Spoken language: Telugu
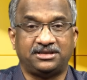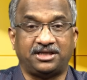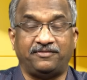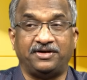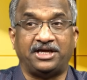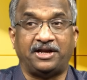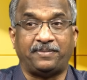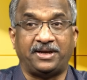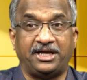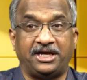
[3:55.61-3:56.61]
తర్వాత
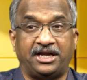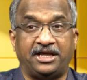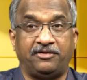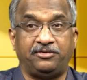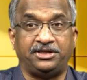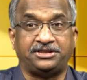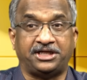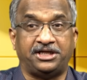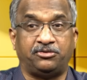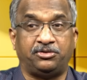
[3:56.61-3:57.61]
దానిపైన ఏ అడావుడి
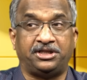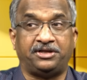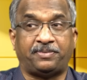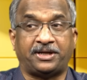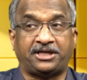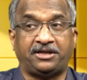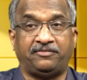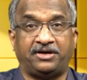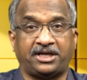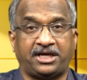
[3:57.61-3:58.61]
చేయకూడదని పార్టీ
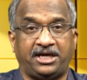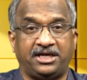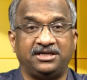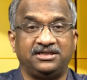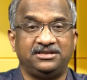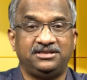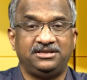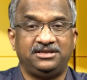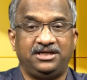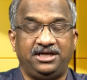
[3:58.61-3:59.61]
వారికి
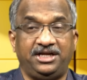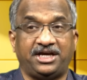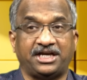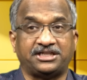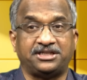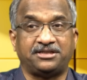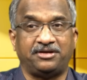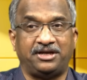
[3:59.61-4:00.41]
ఇండికేషన్స్